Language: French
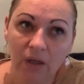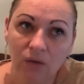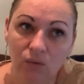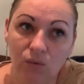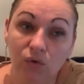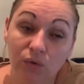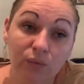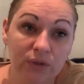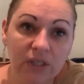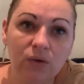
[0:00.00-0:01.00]
Donc autant
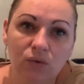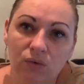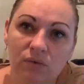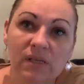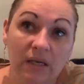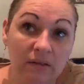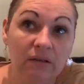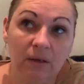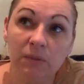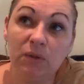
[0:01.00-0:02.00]
vous dire que ça a
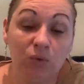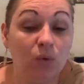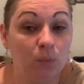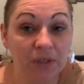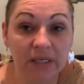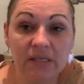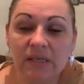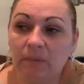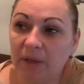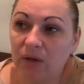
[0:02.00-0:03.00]
été un petit peu compliqué
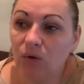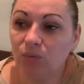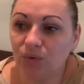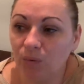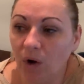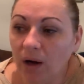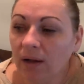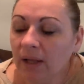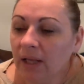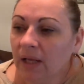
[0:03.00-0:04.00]
cette période pour moi.
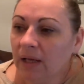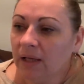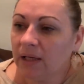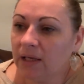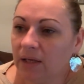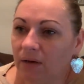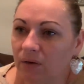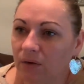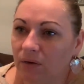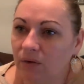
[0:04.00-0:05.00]
Et
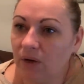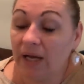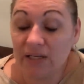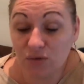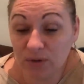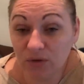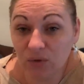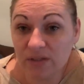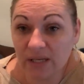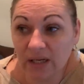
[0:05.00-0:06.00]
euh, à la suite
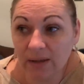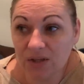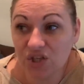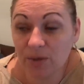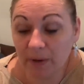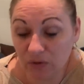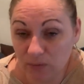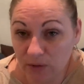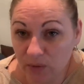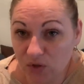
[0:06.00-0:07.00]
de ça, j'ai perdu
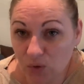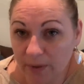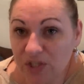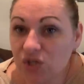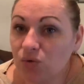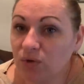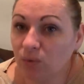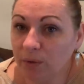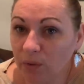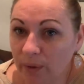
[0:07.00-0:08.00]
mes droits de chômage et je suis
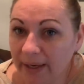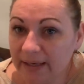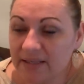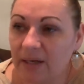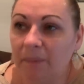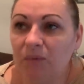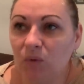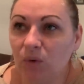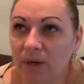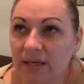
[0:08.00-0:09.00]
tombée au RSA.
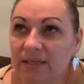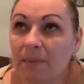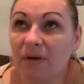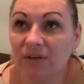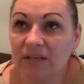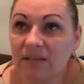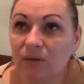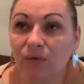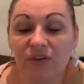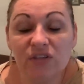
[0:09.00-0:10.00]
Donc le RSA m'a versé
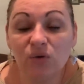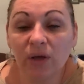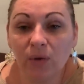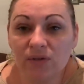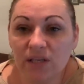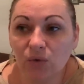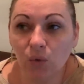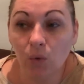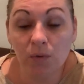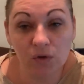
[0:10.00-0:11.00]
en fait 145
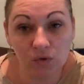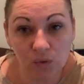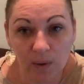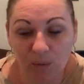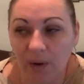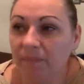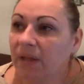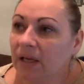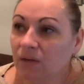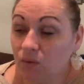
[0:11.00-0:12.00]
euros pendant trois mois.
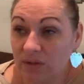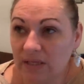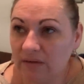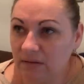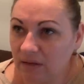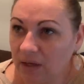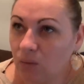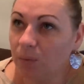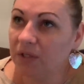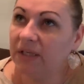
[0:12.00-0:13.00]
Donc ça a été très
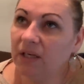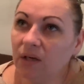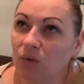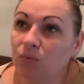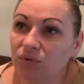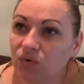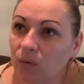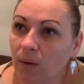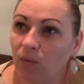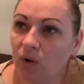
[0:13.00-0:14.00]
compliqué. Au bout de
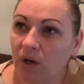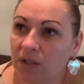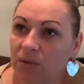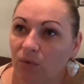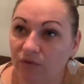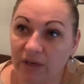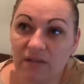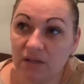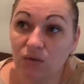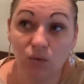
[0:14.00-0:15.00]
trois mois, ils m'ont
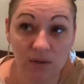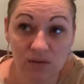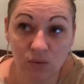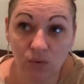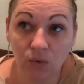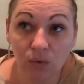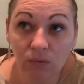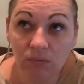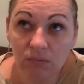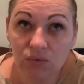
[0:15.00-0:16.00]
versé 300
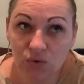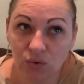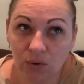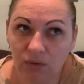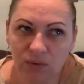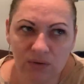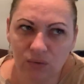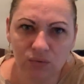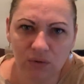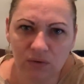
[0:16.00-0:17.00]
euros je crois,
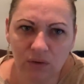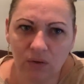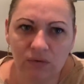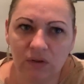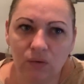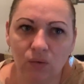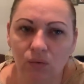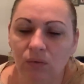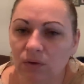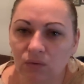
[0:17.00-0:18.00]
300 ou 345
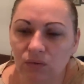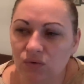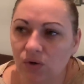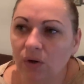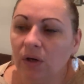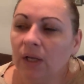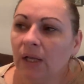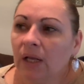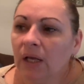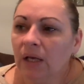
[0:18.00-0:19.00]
euros, un truc du genre.
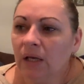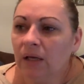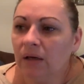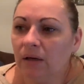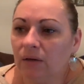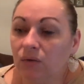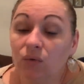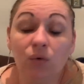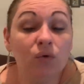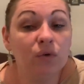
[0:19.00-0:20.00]
Euh,
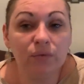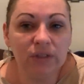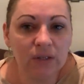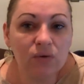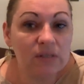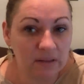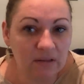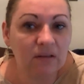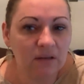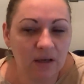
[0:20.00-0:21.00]
donc autant vous dire que
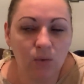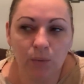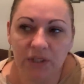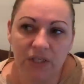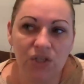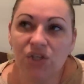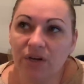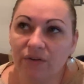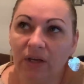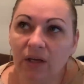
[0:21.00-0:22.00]
c'était très compliqué.
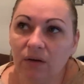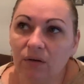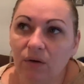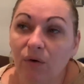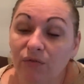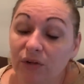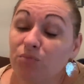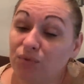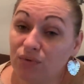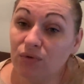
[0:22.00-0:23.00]
J'avais euh, en
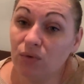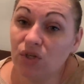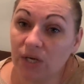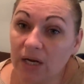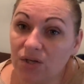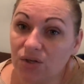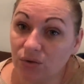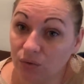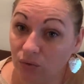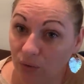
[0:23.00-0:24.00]
fait plus de
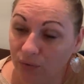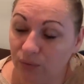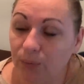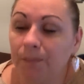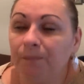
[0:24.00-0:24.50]
charges que de revenus.